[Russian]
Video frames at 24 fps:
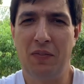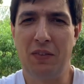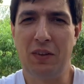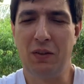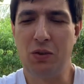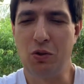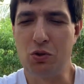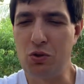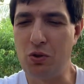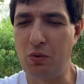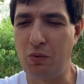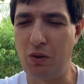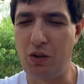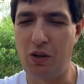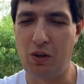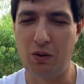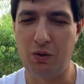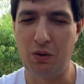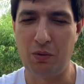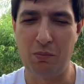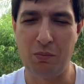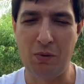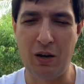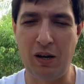не то, что
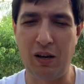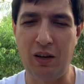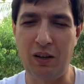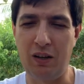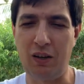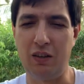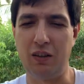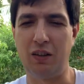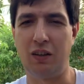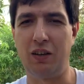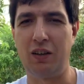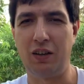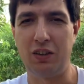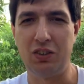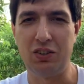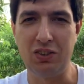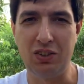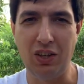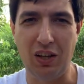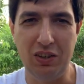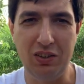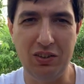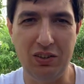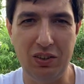какая-то маленькая такая
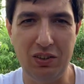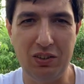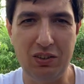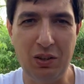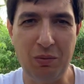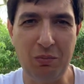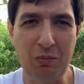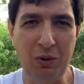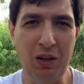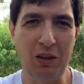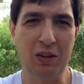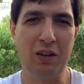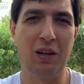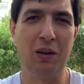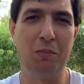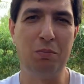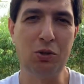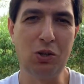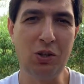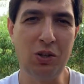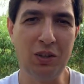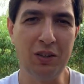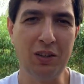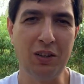семейная
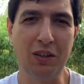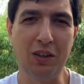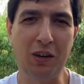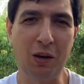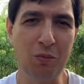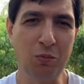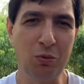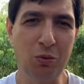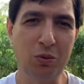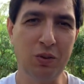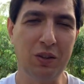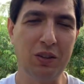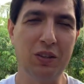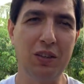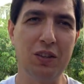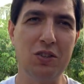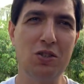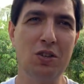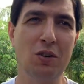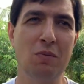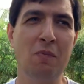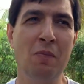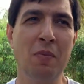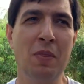община, коммуна
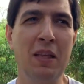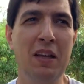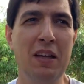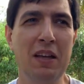даже.